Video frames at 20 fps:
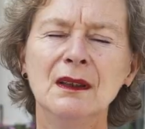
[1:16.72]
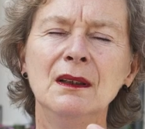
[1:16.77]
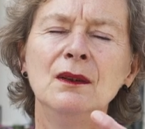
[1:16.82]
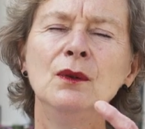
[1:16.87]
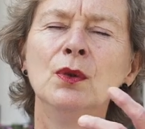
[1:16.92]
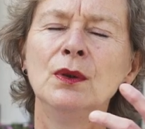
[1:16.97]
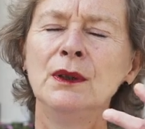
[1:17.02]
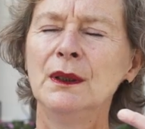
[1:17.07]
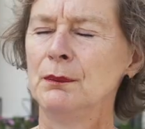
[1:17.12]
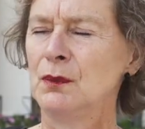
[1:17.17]

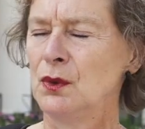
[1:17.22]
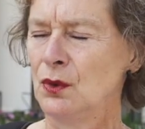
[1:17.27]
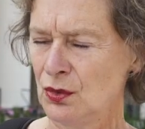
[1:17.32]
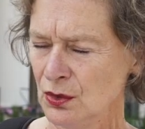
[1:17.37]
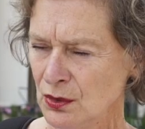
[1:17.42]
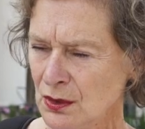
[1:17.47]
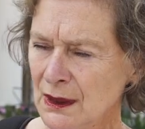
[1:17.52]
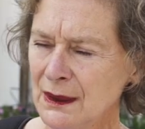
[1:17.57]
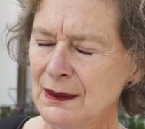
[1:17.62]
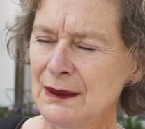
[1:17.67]
nur dem
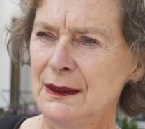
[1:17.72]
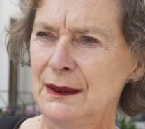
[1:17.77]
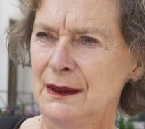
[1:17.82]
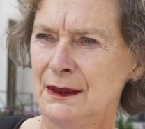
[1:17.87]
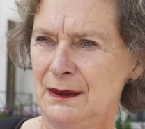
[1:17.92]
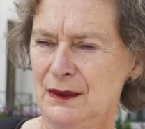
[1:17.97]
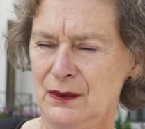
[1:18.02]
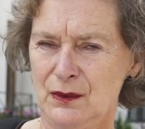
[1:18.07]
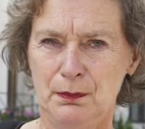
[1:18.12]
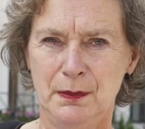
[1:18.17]

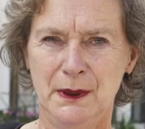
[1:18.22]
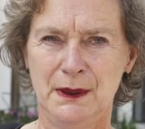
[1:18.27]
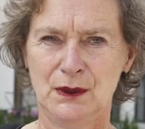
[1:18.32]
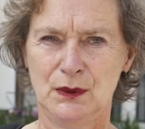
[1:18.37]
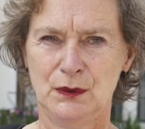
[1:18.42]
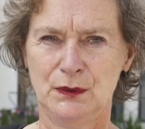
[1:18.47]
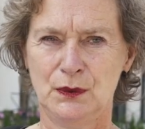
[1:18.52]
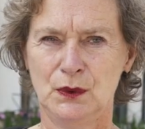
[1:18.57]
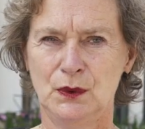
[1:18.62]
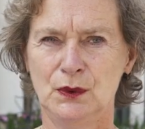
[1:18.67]
gesundheitlichen Aspekt
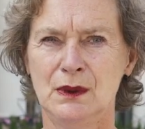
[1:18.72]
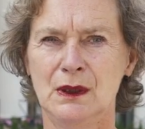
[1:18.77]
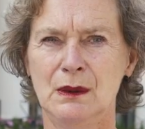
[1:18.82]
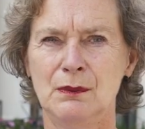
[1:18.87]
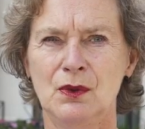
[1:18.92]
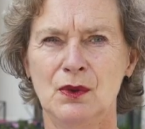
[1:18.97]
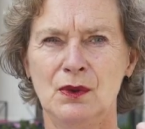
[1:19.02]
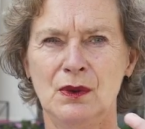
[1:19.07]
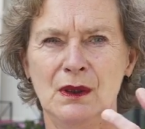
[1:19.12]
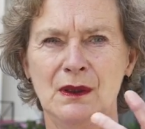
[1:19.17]
gefrönt haben,
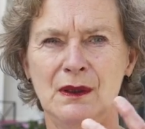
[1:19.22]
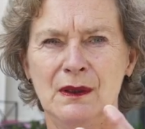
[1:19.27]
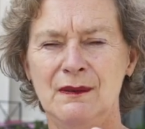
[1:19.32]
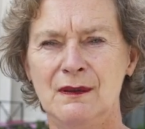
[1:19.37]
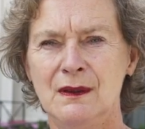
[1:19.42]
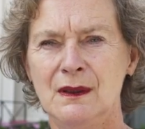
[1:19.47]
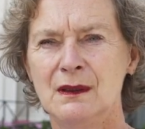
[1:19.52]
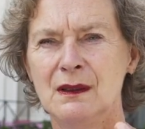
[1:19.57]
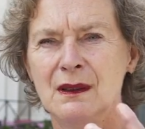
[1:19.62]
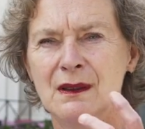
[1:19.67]
sondern das
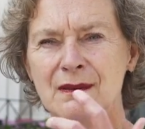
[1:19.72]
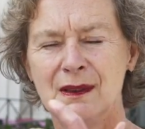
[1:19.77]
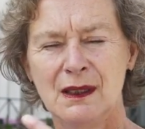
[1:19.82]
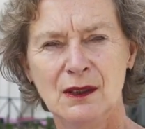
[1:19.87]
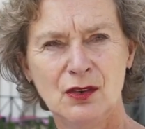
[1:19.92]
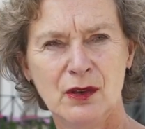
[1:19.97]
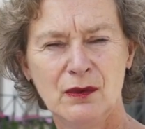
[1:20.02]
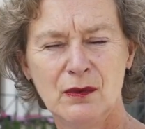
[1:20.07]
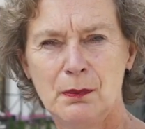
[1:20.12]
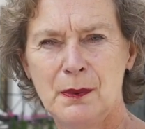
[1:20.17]
sind
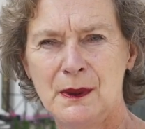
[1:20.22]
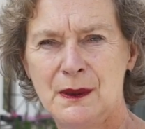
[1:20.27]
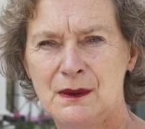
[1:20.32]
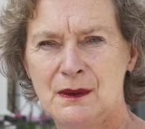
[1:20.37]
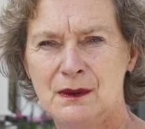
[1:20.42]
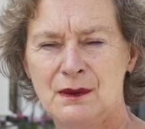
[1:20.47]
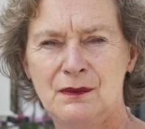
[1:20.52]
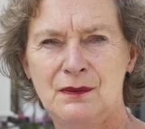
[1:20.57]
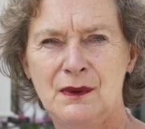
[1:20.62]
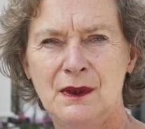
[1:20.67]
Gesellschaftsbäder
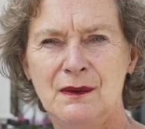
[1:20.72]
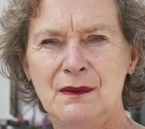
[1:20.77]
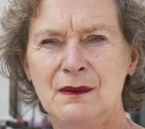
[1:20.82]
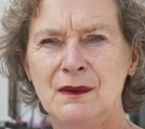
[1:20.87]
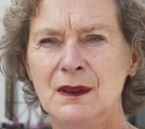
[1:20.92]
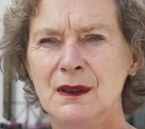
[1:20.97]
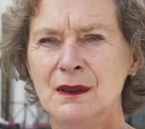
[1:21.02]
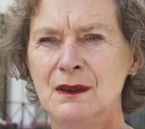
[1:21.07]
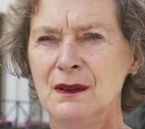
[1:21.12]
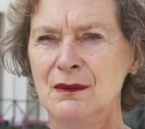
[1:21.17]
gewesen,
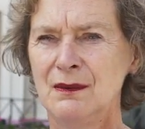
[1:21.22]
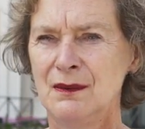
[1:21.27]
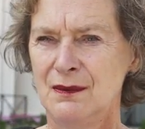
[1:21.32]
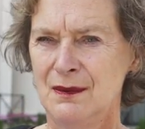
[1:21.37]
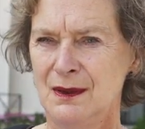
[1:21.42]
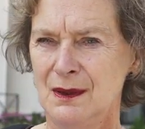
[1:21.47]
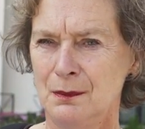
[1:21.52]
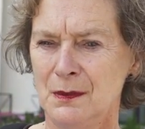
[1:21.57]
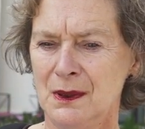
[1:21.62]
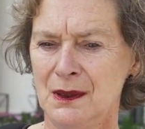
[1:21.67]
die dieses
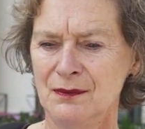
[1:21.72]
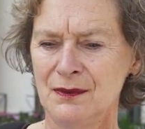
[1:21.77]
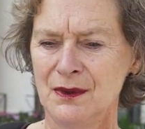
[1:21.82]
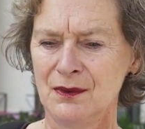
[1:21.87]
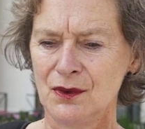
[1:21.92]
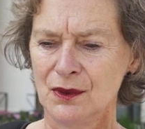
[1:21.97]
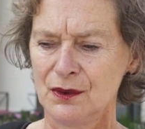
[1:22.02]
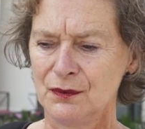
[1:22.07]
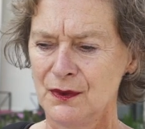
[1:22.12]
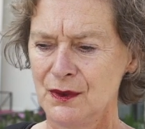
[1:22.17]

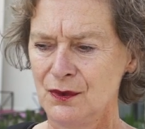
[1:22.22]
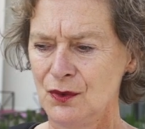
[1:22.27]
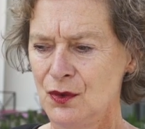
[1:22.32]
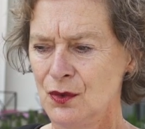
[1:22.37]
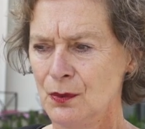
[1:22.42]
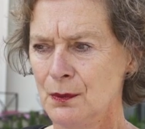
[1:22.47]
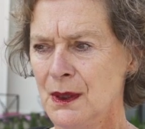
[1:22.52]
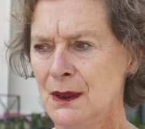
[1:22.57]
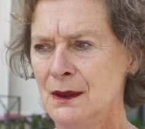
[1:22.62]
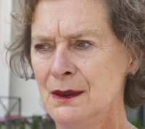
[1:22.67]
Thermalwasser quasi
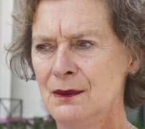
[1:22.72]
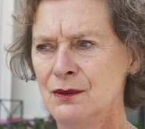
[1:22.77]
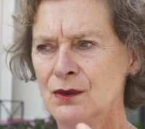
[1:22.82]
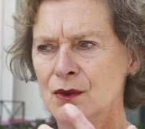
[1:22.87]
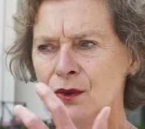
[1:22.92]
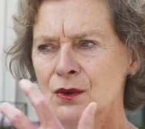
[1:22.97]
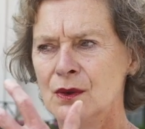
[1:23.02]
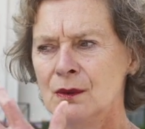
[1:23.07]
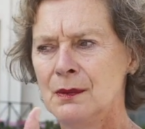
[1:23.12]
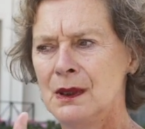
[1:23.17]
zum Anlass
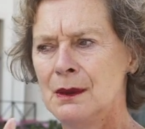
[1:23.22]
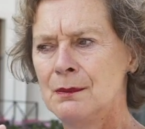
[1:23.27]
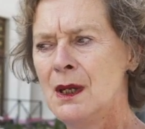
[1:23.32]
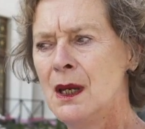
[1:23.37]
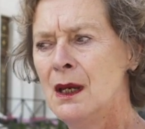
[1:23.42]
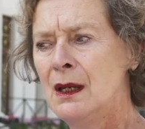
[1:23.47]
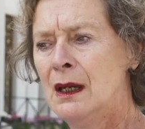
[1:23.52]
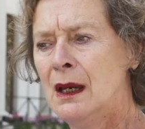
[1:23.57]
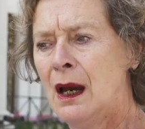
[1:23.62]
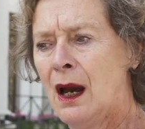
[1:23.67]
genommen haben,
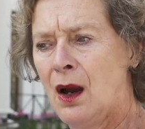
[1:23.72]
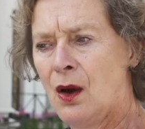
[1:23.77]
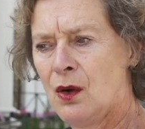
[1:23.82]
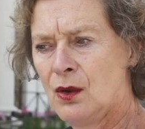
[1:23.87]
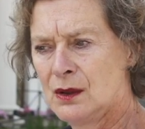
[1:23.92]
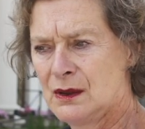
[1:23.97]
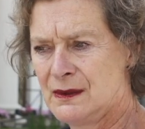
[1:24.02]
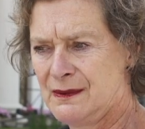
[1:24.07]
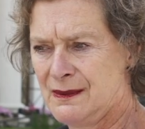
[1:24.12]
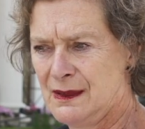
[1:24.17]
auch
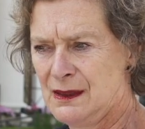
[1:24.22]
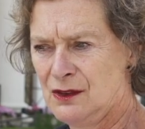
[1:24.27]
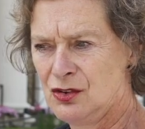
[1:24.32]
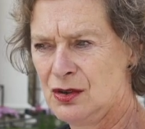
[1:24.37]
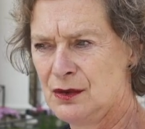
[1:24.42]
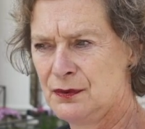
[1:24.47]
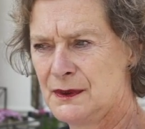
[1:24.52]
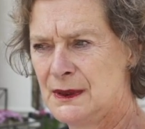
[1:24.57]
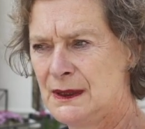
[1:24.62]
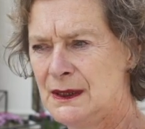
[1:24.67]

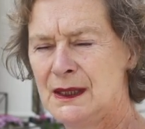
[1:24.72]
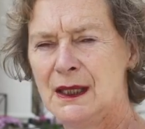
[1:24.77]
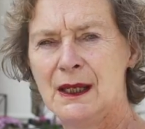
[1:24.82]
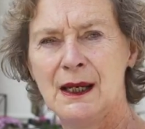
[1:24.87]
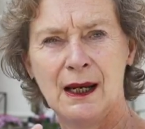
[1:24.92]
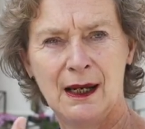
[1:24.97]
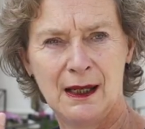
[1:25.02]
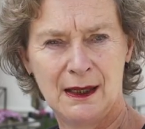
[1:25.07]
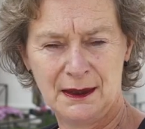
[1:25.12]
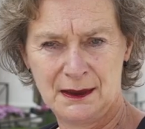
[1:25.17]
gesellschaftliche
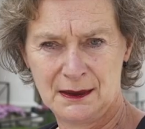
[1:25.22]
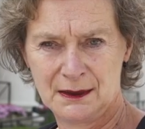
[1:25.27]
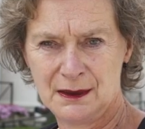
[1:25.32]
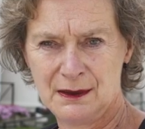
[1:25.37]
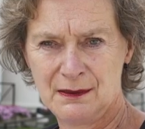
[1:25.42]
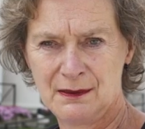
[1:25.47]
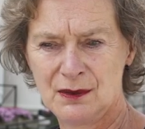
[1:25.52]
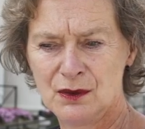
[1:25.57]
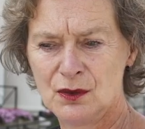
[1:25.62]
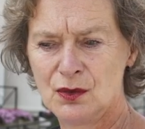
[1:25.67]

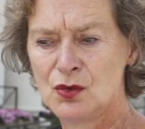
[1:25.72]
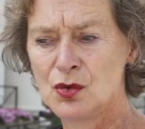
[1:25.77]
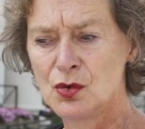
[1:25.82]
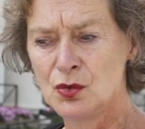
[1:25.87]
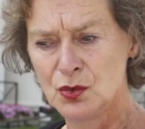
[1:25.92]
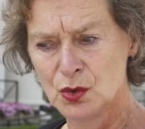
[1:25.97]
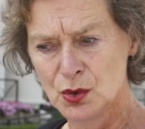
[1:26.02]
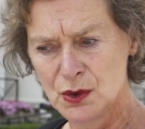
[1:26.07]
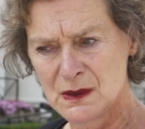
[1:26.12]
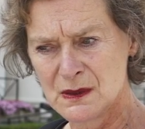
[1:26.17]
Ereignisse zu
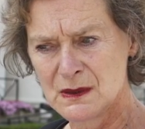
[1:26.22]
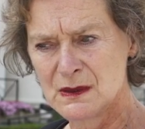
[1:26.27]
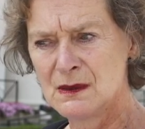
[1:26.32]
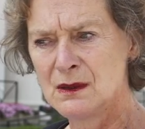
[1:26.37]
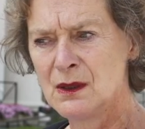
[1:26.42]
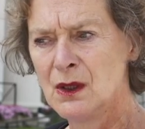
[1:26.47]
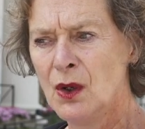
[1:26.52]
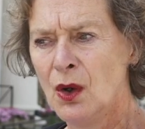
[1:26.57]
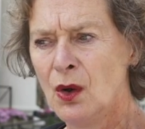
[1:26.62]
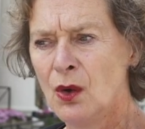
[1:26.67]
nutzen
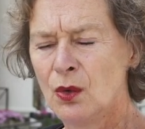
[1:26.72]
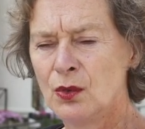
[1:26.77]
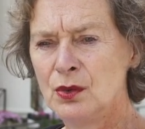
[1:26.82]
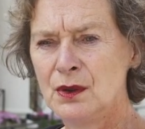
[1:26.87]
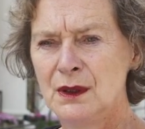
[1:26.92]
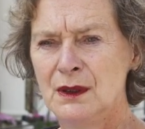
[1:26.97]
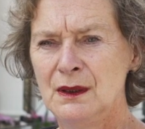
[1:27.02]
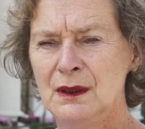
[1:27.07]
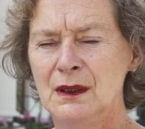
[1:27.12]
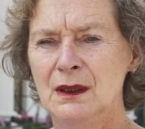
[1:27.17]
und
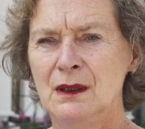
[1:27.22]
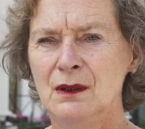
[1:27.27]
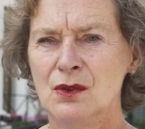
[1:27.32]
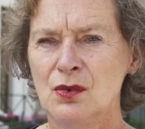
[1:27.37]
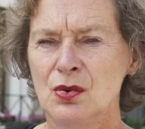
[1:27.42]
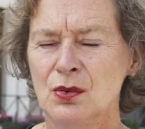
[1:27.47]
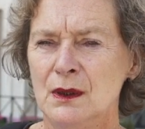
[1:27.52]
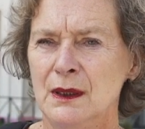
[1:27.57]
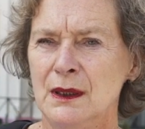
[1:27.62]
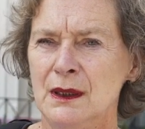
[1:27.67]
in denen
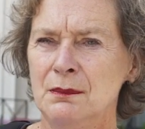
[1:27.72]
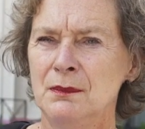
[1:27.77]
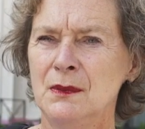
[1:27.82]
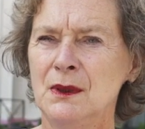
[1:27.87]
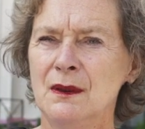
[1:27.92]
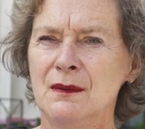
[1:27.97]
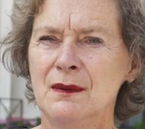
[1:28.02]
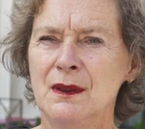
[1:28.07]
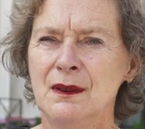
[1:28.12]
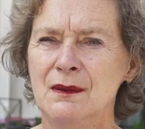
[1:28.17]
zu leben.
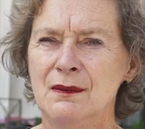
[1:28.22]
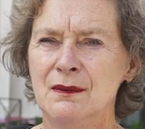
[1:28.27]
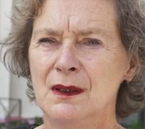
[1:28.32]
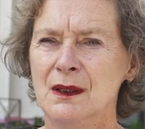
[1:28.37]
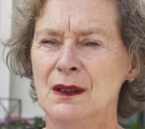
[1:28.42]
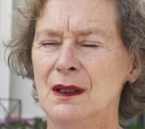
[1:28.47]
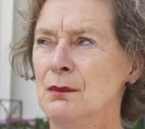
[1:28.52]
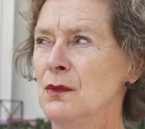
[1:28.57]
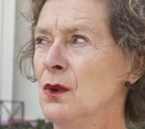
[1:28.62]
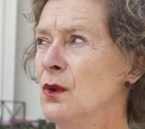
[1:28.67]
Das heißt, die
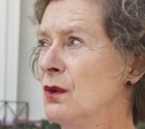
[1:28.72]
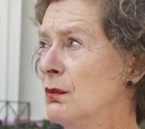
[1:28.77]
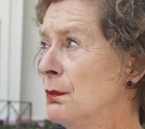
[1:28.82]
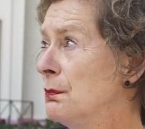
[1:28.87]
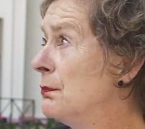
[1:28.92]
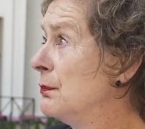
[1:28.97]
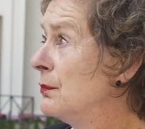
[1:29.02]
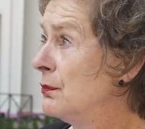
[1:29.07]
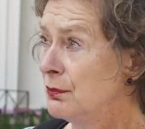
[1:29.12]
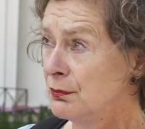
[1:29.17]
haben auch
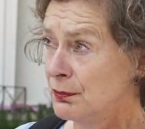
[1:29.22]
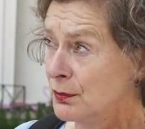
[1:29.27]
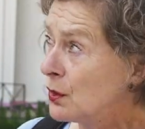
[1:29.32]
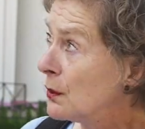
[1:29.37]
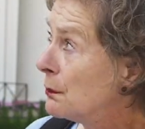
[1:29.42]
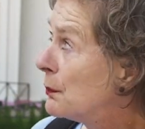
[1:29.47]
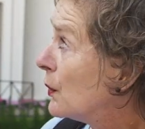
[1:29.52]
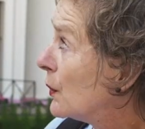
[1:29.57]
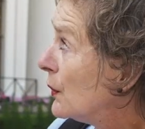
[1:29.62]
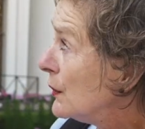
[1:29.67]

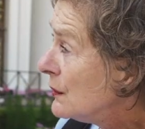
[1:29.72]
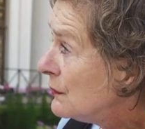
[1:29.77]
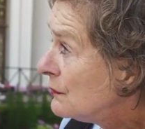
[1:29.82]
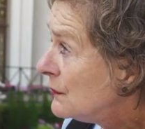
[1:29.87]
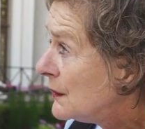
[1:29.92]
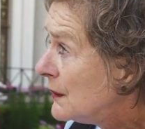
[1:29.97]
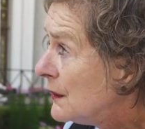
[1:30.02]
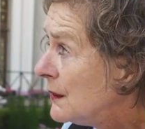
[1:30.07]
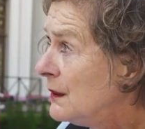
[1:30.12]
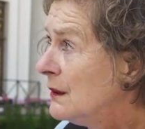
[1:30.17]
Gebäude wie
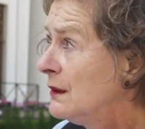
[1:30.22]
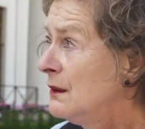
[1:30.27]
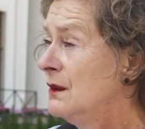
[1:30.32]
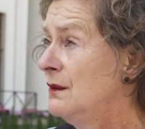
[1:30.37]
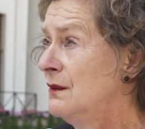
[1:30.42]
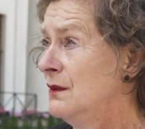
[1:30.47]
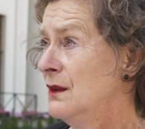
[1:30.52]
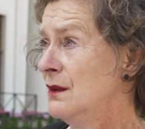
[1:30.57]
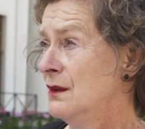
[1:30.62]
hier, das,